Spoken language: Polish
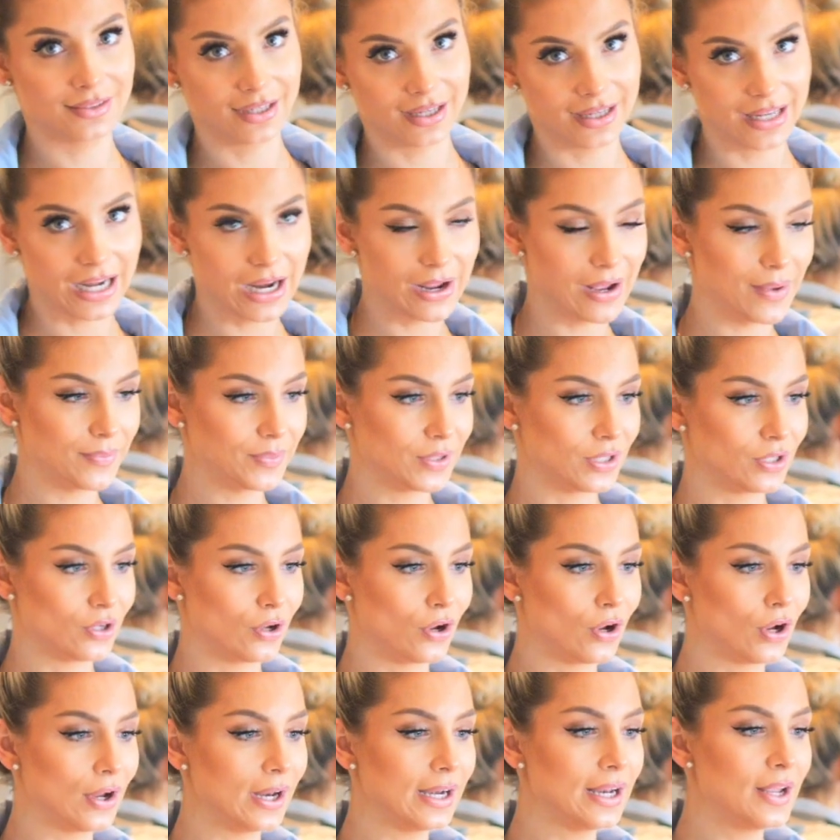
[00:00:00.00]
nagrałam ten
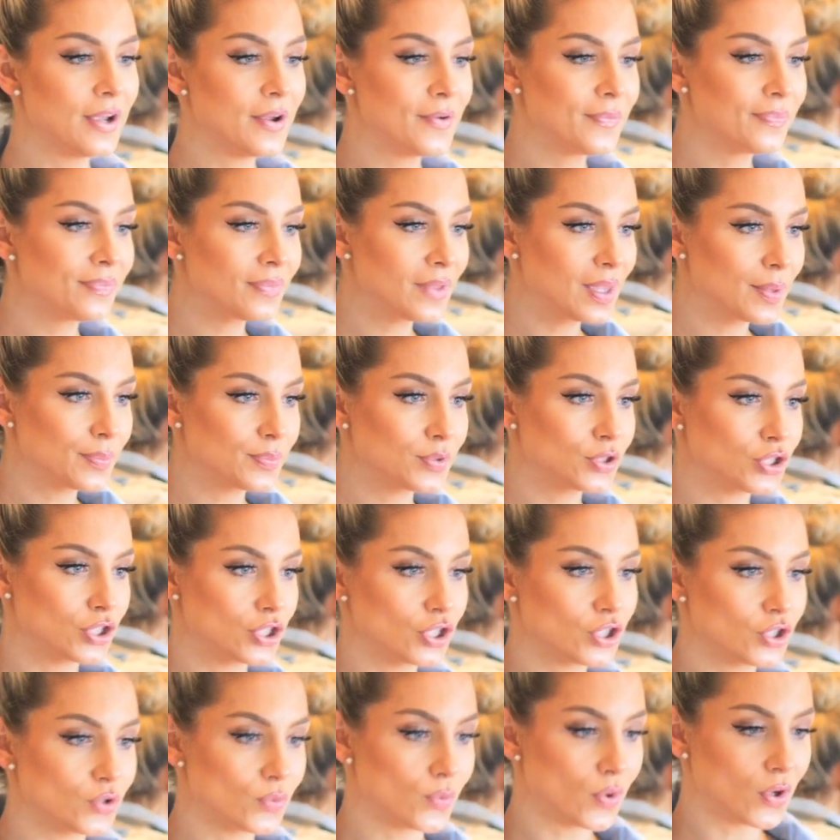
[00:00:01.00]
haul,
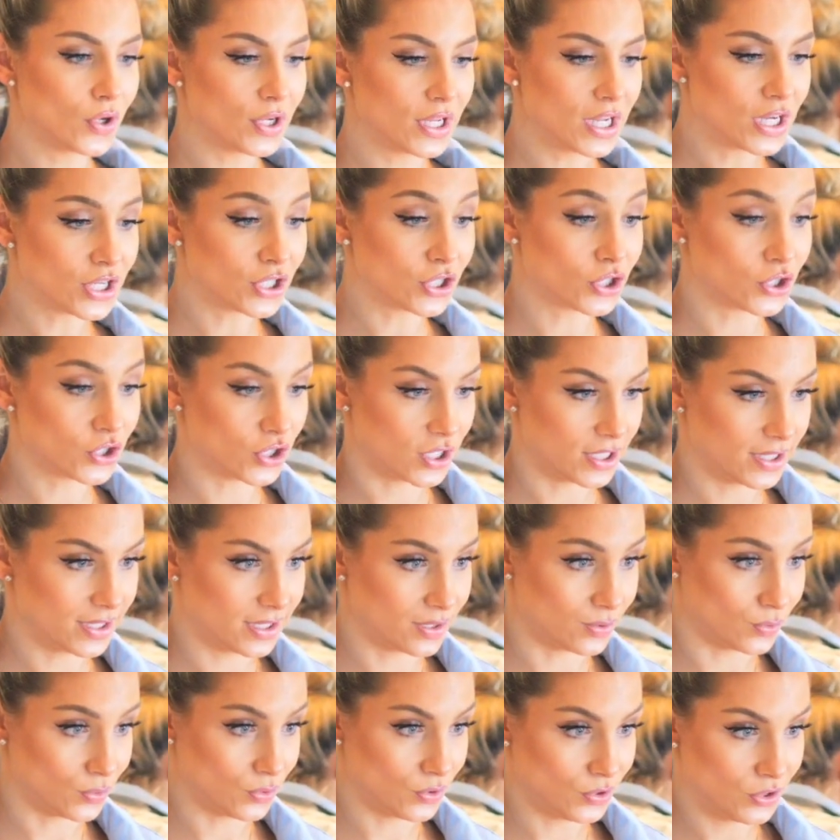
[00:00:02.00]
przyszło jeszcze
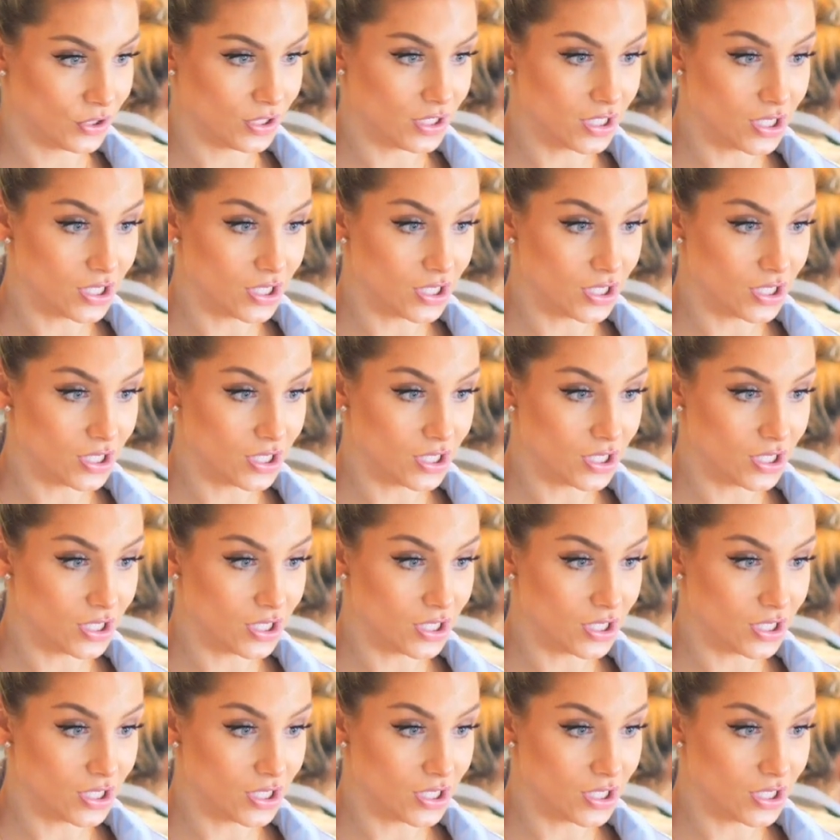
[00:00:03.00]
coś.